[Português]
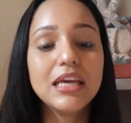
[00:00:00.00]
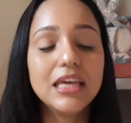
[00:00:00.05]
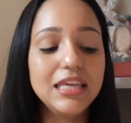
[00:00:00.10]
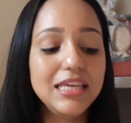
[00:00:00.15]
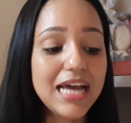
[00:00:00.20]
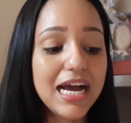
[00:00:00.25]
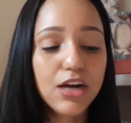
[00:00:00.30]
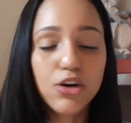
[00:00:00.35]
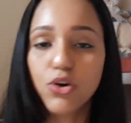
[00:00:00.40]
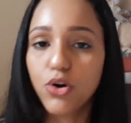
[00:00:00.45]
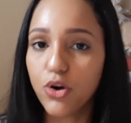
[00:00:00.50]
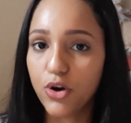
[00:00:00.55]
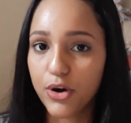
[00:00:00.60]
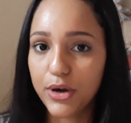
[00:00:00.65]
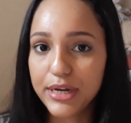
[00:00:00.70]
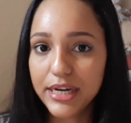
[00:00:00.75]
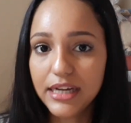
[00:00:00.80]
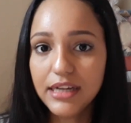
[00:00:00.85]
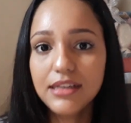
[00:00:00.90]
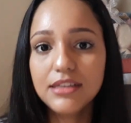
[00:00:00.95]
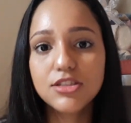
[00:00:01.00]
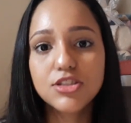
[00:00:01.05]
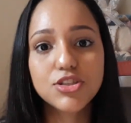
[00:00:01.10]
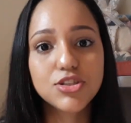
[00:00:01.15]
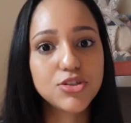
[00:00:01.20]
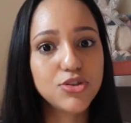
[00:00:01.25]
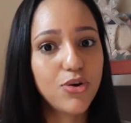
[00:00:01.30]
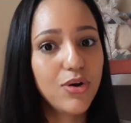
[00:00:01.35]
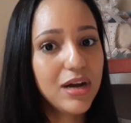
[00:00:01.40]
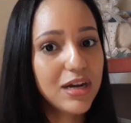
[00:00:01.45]
E agora,
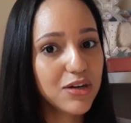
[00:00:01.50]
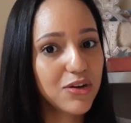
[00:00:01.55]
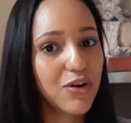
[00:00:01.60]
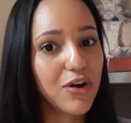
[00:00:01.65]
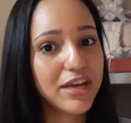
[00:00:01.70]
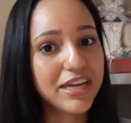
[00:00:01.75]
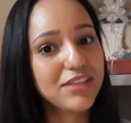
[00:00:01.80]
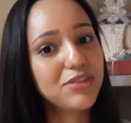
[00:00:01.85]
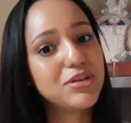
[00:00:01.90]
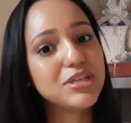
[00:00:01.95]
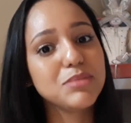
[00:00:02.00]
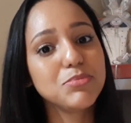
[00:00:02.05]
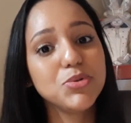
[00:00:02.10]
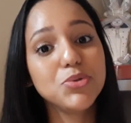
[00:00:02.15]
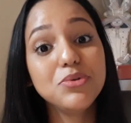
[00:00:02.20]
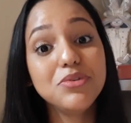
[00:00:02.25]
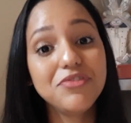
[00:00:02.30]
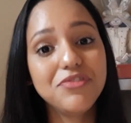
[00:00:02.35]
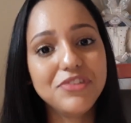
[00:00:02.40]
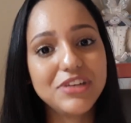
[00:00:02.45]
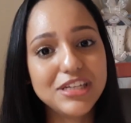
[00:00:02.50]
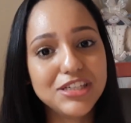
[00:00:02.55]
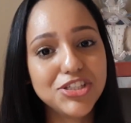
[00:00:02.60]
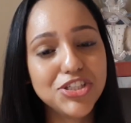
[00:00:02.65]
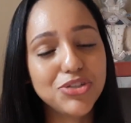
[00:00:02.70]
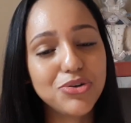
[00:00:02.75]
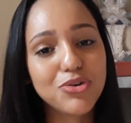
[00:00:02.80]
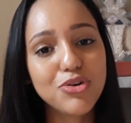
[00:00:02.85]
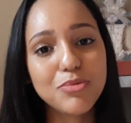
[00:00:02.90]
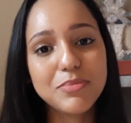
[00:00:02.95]
só agora em
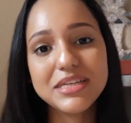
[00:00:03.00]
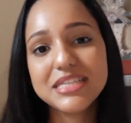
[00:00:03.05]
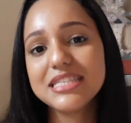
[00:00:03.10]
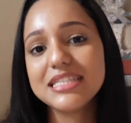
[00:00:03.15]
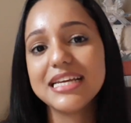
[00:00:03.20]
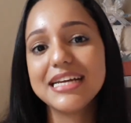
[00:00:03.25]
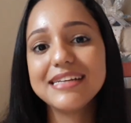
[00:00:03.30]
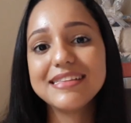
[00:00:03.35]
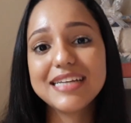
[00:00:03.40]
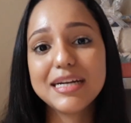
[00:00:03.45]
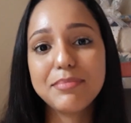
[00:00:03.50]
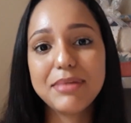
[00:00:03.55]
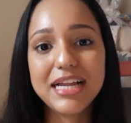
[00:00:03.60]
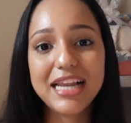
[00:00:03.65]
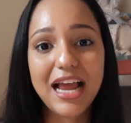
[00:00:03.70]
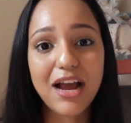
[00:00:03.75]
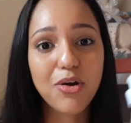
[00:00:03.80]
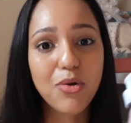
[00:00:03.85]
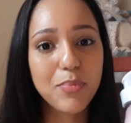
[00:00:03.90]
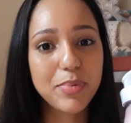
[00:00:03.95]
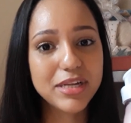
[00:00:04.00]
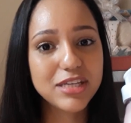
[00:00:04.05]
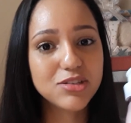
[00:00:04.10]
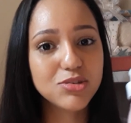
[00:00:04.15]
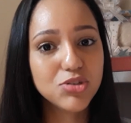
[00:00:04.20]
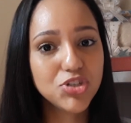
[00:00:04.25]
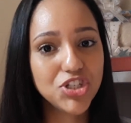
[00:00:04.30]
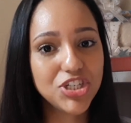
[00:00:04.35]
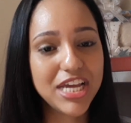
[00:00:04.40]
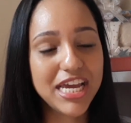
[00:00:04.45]
2020, eu comecei a trabalhar com
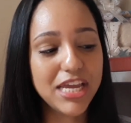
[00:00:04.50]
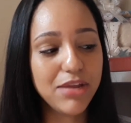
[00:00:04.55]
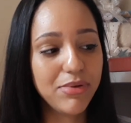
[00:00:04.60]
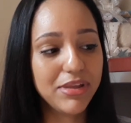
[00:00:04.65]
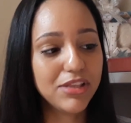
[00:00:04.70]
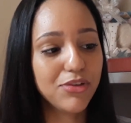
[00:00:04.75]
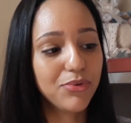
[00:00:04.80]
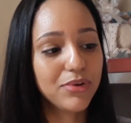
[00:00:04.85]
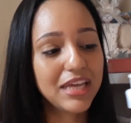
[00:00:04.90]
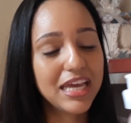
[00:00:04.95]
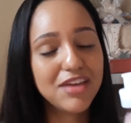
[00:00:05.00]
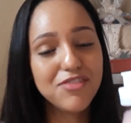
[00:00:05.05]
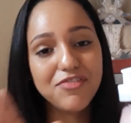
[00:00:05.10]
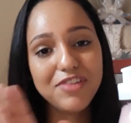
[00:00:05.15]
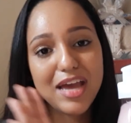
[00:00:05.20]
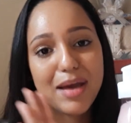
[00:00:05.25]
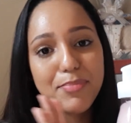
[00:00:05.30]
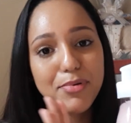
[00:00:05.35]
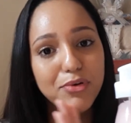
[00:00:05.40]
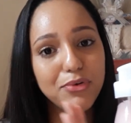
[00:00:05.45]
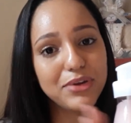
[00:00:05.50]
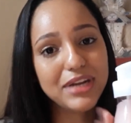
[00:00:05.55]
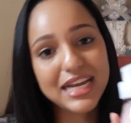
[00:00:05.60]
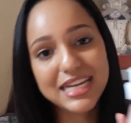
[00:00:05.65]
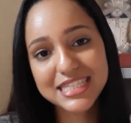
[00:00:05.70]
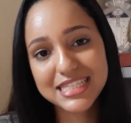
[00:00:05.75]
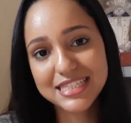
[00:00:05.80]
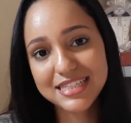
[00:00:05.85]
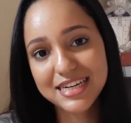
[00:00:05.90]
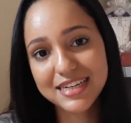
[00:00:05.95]
preço cheio. Então, quem vier procurar
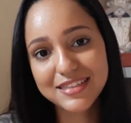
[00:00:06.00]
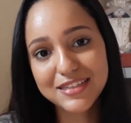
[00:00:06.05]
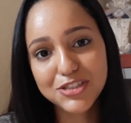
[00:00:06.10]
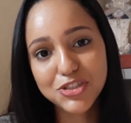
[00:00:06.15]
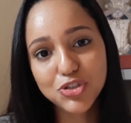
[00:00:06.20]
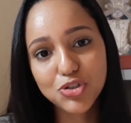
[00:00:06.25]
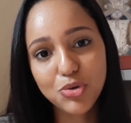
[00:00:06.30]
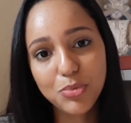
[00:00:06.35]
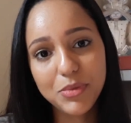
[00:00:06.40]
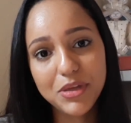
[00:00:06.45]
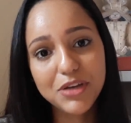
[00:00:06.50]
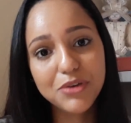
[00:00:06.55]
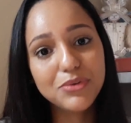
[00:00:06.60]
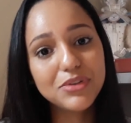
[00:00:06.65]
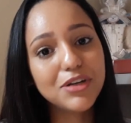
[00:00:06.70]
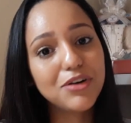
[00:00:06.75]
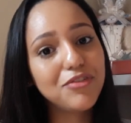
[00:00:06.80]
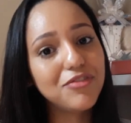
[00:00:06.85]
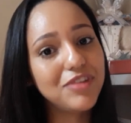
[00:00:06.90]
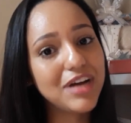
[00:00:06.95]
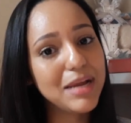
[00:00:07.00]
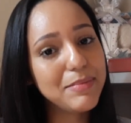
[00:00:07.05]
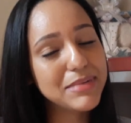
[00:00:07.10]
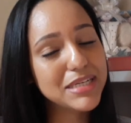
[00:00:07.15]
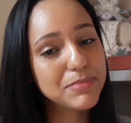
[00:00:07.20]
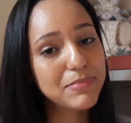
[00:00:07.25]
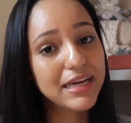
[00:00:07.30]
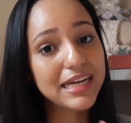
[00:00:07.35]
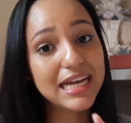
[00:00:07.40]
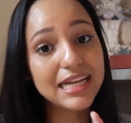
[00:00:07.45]
esse hidratante comigo não vai
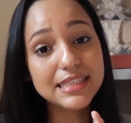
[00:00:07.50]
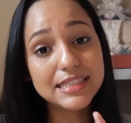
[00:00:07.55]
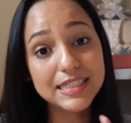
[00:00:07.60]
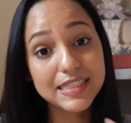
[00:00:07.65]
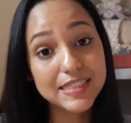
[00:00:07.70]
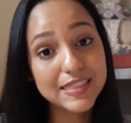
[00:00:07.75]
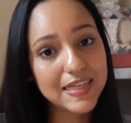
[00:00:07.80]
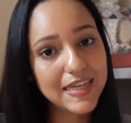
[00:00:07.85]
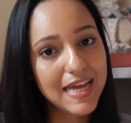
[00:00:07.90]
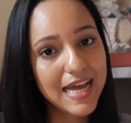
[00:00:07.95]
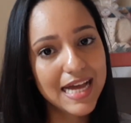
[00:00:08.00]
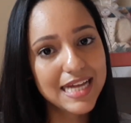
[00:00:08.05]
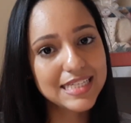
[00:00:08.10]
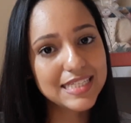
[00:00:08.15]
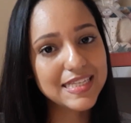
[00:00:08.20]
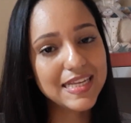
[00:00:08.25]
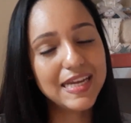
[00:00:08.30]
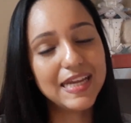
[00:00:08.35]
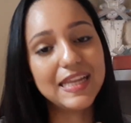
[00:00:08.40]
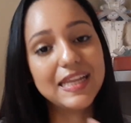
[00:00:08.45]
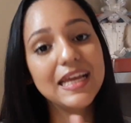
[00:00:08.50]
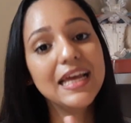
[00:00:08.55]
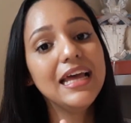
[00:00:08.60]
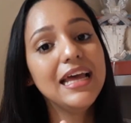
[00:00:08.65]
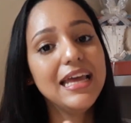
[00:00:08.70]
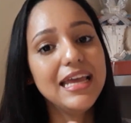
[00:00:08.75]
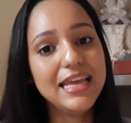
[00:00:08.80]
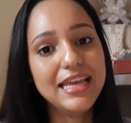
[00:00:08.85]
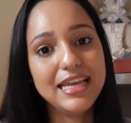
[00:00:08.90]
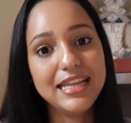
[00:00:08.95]
mais pagar 30 reais nele.
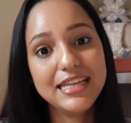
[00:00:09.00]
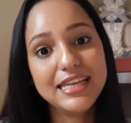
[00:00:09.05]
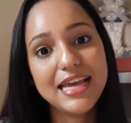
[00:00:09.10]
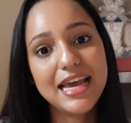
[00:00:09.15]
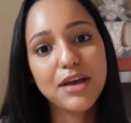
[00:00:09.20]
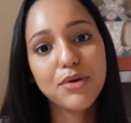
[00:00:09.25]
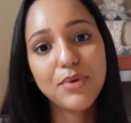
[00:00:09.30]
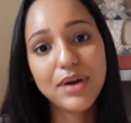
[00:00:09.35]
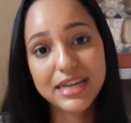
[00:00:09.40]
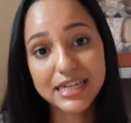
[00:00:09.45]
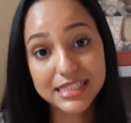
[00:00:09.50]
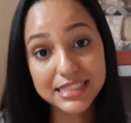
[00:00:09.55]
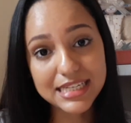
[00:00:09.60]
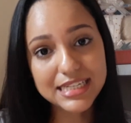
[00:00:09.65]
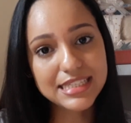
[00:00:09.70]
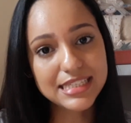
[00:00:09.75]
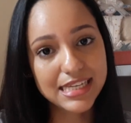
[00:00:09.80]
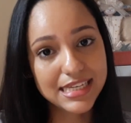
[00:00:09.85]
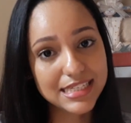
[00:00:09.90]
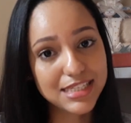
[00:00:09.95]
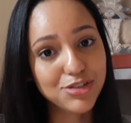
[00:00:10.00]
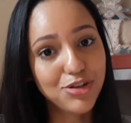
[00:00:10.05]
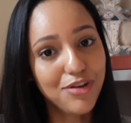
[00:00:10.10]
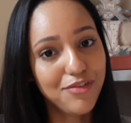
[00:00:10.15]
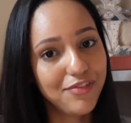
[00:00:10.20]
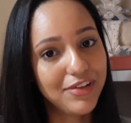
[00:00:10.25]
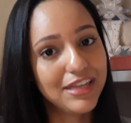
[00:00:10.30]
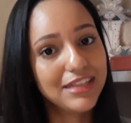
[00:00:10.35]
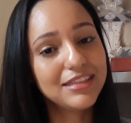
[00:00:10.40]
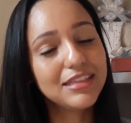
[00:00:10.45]
Ele é R$
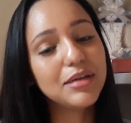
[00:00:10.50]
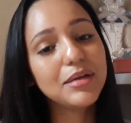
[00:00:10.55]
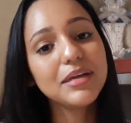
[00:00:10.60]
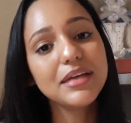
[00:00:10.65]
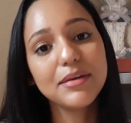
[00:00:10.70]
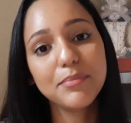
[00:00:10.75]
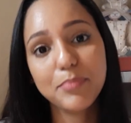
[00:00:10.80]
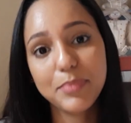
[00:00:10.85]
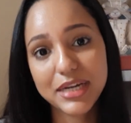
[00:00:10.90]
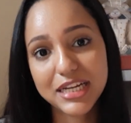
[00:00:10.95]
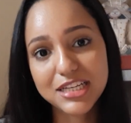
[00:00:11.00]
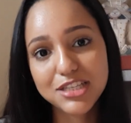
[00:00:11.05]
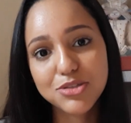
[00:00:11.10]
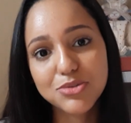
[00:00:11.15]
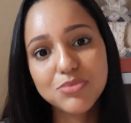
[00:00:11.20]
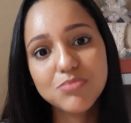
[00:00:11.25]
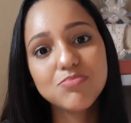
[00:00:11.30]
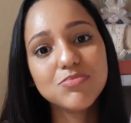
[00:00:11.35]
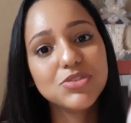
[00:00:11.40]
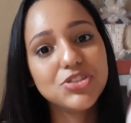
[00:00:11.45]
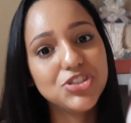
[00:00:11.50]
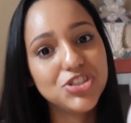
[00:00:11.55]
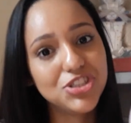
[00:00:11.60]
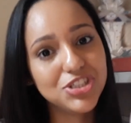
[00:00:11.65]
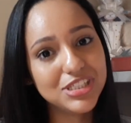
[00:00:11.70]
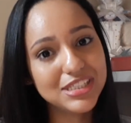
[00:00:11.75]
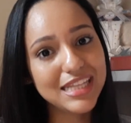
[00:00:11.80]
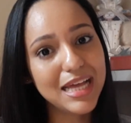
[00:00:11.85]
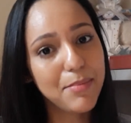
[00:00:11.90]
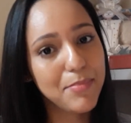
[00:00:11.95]
46,90, preço
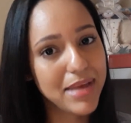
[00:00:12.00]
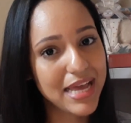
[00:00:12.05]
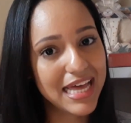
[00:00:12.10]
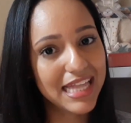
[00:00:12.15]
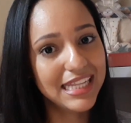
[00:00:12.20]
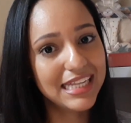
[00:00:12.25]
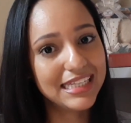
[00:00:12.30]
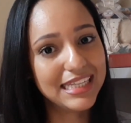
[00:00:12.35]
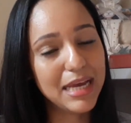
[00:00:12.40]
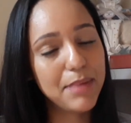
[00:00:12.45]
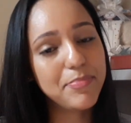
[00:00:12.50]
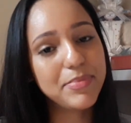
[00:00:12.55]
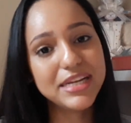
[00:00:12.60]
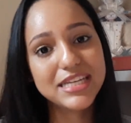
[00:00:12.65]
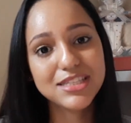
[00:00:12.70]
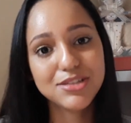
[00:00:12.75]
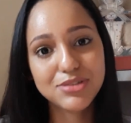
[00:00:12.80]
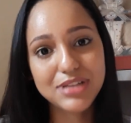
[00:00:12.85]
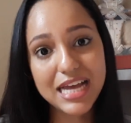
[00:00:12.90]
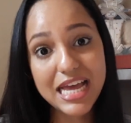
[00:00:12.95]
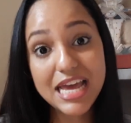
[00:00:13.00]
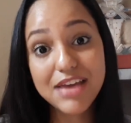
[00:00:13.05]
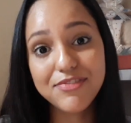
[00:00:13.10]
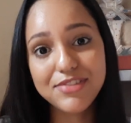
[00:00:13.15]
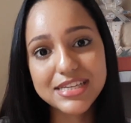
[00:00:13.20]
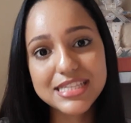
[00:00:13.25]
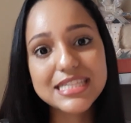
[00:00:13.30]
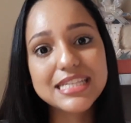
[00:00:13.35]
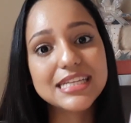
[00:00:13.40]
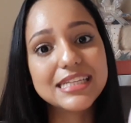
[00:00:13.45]
de tabela, né? Preço da
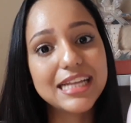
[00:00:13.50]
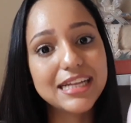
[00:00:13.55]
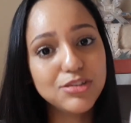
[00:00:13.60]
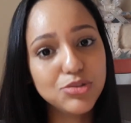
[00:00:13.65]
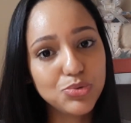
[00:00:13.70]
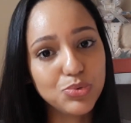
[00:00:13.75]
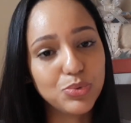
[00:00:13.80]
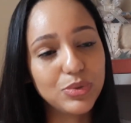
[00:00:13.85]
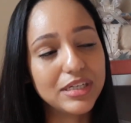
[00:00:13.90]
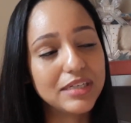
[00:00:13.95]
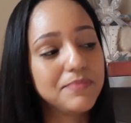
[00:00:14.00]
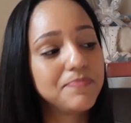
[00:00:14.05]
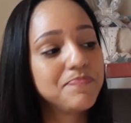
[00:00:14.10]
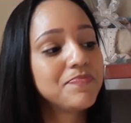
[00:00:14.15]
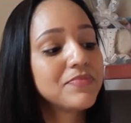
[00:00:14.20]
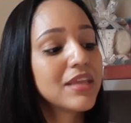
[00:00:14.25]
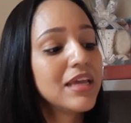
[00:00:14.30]
revista Natura.